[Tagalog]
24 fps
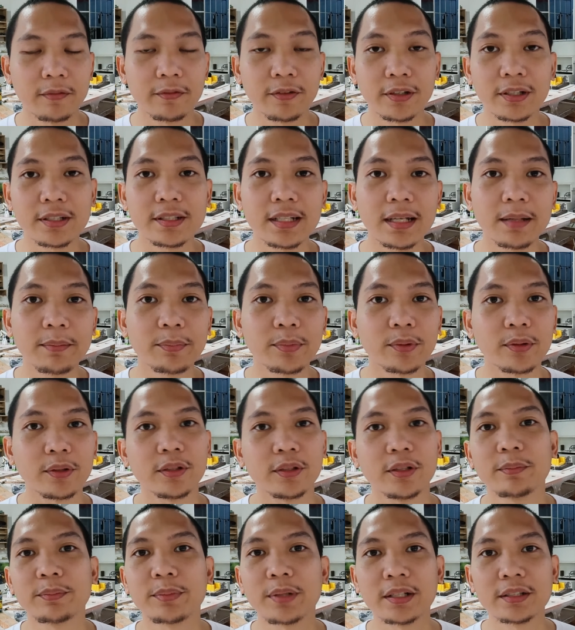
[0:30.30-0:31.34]
For example,
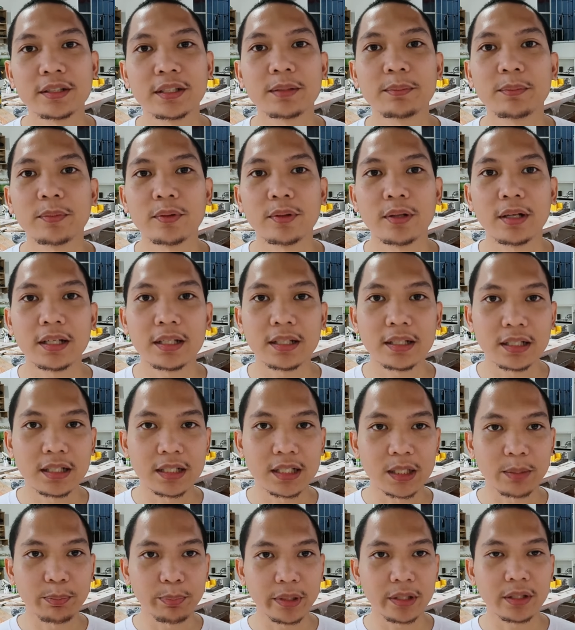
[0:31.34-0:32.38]
yung project mo ay
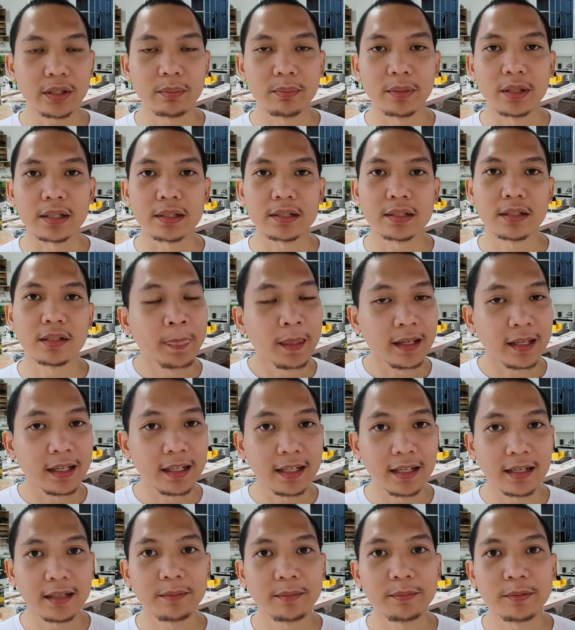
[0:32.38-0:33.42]
speaker box.
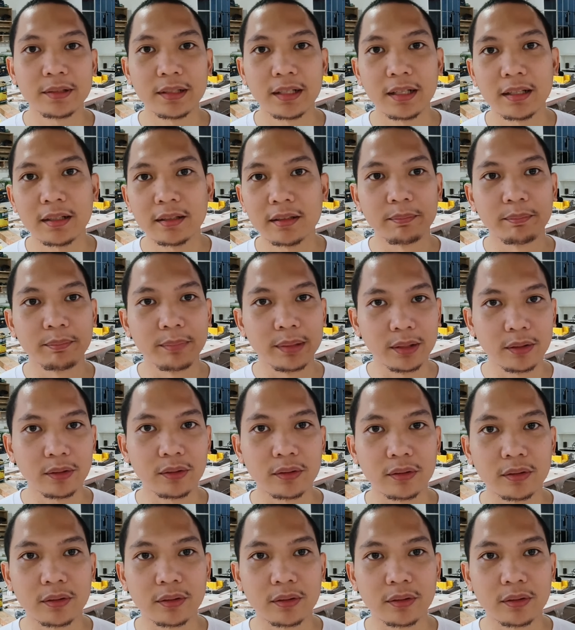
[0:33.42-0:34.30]
Kailangan mo ng bilog.